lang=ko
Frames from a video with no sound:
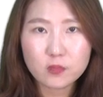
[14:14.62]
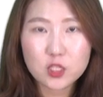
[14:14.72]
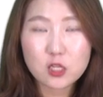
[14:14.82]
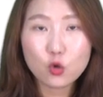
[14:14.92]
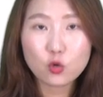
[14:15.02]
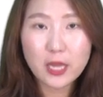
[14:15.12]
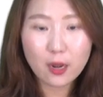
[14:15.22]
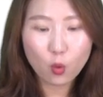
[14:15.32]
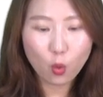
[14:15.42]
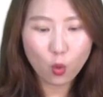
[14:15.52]
진료를
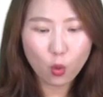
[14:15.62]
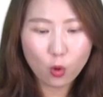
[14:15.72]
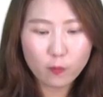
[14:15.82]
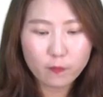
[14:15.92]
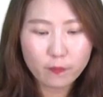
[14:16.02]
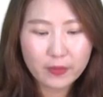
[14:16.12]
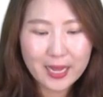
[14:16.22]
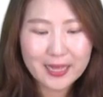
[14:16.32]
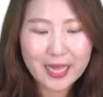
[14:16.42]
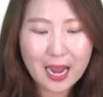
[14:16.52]
했고
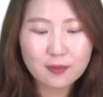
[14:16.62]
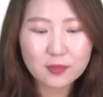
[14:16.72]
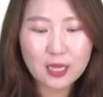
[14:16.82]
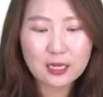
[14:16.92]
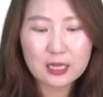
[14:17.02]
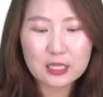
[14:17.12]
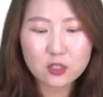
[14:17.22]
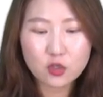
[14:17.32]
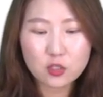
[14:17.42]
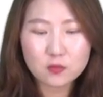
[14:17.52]
다음 달인
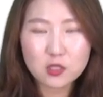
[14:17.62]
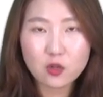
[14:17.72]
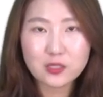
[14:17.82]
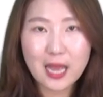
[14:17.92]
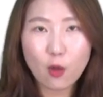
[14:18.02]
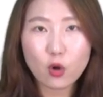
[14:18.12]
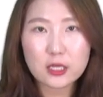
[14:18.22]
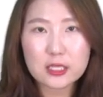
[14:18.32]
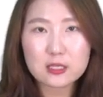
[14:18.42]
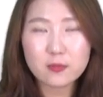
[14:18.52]
2017년
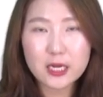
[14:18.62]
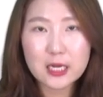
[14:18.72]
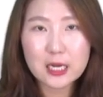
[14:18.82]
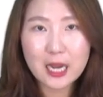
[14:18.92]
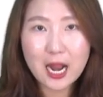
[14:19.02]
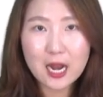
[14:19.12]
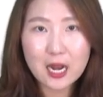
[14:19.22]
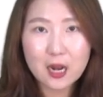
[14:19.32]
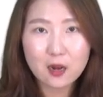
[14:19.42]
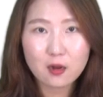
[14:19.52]
4월 21일 날
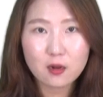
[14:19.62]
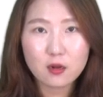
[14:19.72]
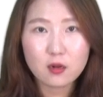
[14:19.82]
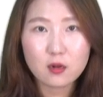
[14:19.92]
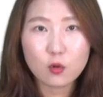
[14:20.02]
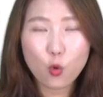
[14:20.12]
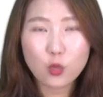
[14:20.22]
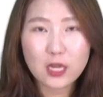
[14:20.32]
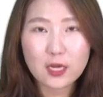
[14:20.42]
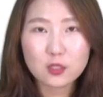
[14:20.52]

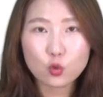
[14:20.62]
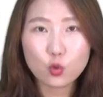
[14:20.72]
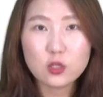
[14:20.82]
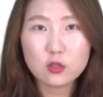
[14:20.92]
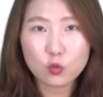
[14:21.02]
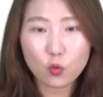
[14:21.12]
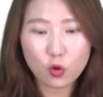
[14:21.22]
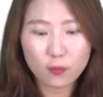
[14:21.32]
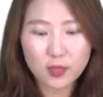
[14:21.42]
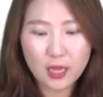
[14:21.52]
공단에서 돈이 들어온
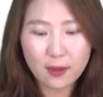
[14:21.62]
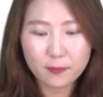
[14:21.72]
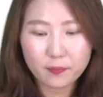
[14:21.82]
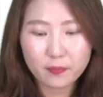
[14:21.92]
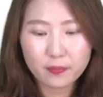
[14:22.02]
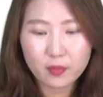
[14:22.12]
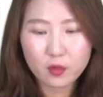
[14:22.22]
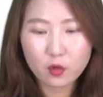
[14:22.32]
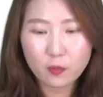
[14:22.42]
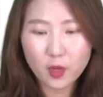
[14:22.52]
겁니다.
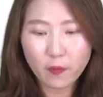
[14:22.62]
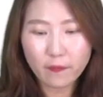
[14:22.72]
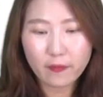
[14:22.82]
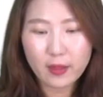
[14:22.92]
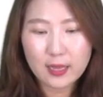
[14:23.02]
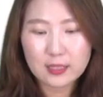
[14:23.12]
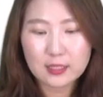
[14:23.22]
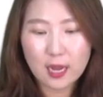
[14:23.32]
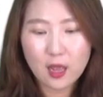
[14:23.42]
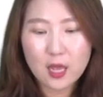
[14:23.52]
그러면
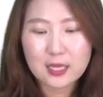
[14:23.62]
자